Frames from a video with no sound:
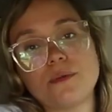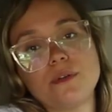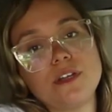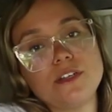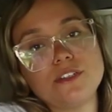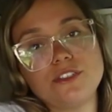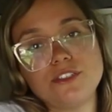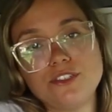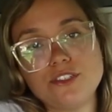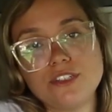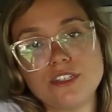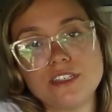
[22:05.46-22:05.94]
quando
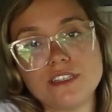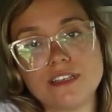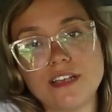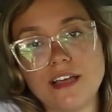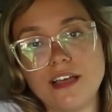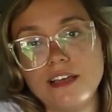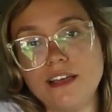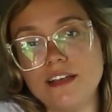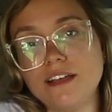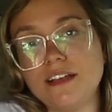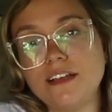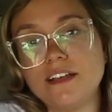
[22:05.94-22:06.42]
a gente
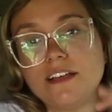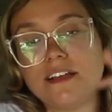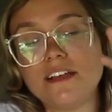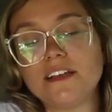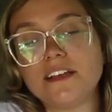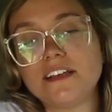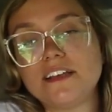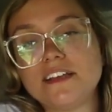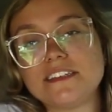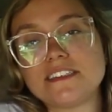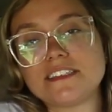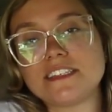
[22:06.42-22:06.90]
quiser
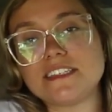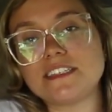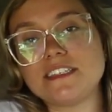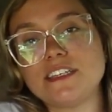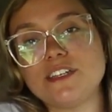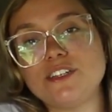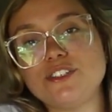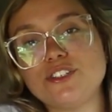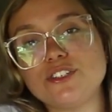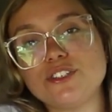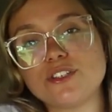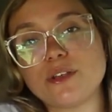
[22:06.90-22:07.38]
se
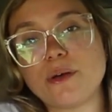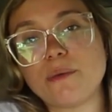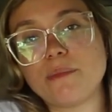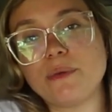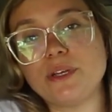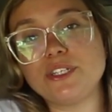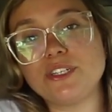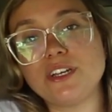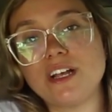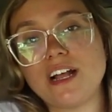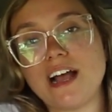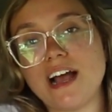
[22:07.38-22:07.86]
sentir
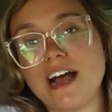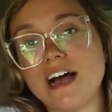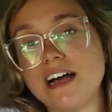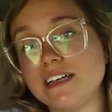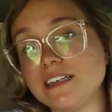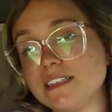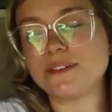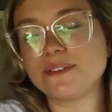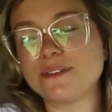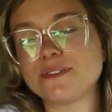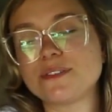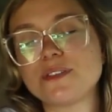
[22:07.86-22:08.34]
somente em
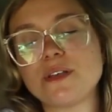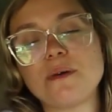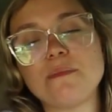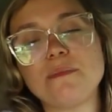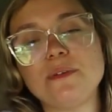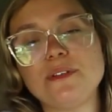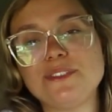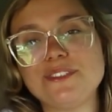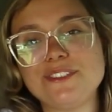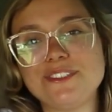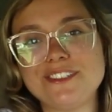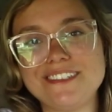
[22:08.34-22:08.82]
casa ou
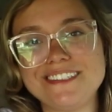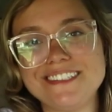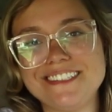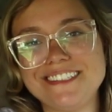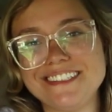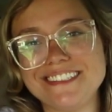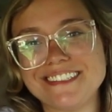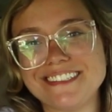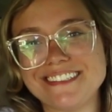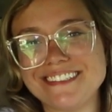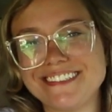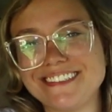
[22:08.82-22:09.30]
somente
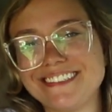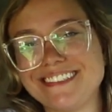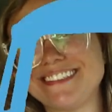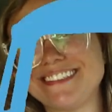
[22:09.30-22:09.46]
dirigindo.